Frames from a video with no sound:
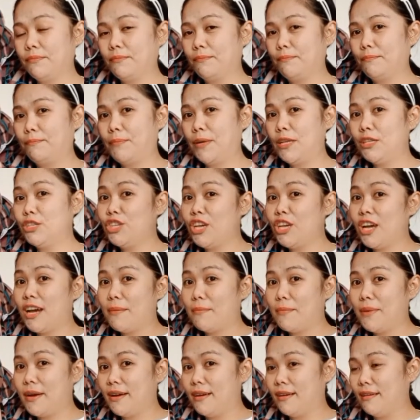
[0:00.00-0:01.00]

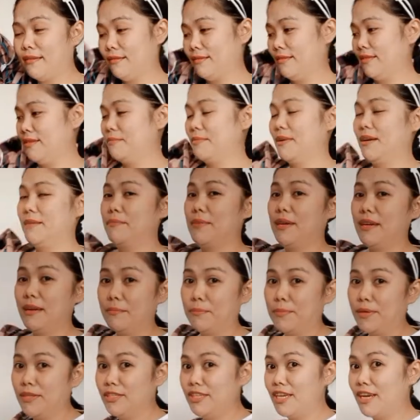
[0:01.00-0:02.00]
pajama. Oh, di ba?
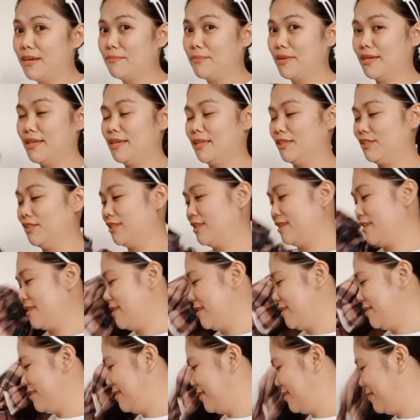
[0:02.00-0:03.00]
Parang pajama lang siya. Ganun.